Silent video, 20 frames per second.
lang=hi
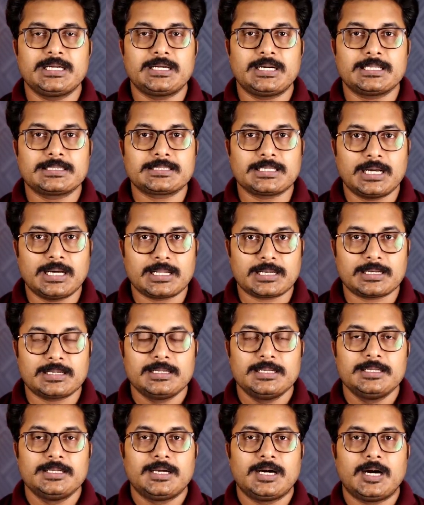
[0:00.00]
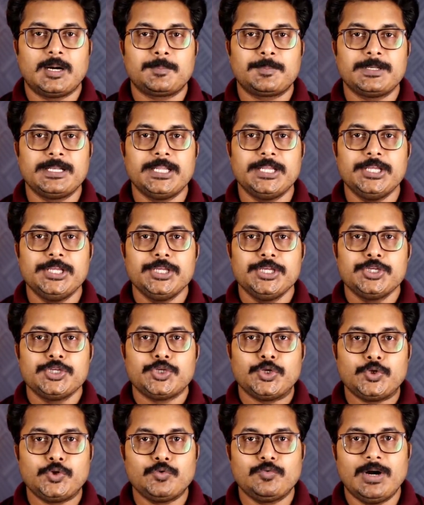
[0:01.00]
लगातार अपने
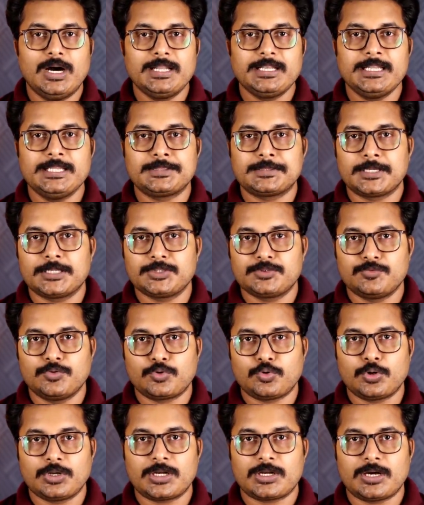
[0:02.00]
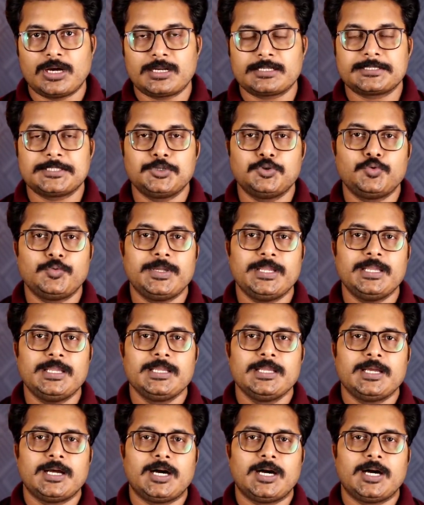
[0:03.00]
युवा नेतृत्व को नकारते हुए